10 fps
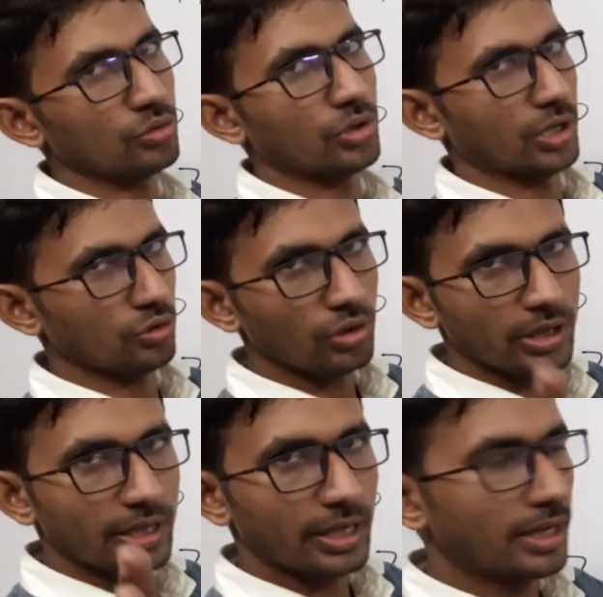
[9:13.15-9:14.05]
हो गई दो
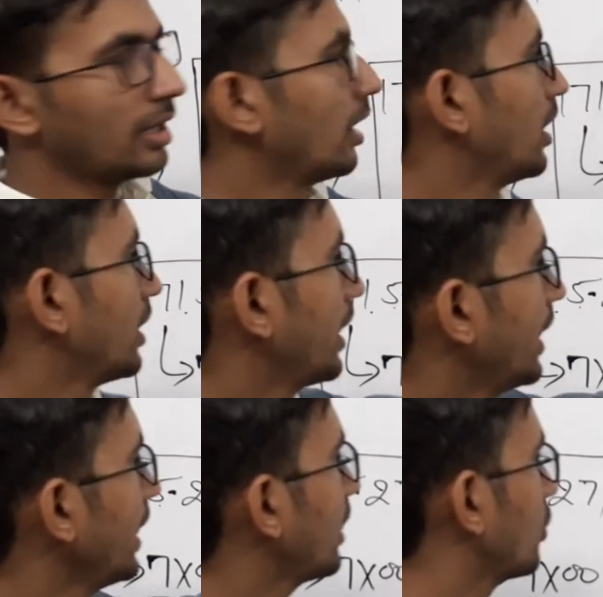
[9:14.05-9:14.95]
गिनती है ना
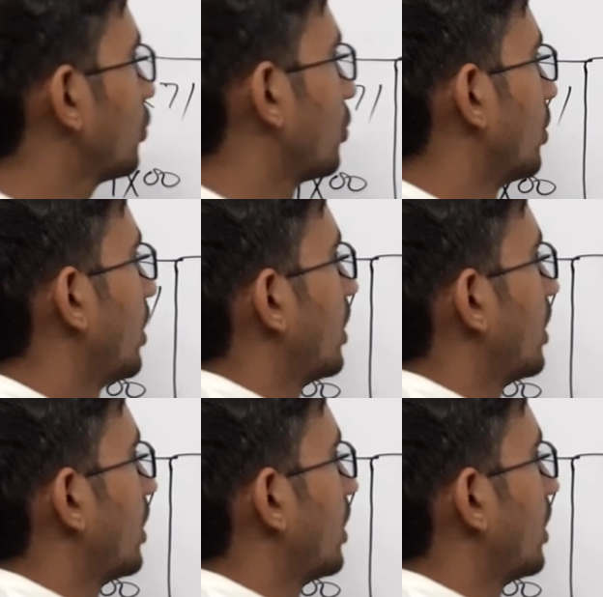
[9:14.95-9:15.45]
एक दो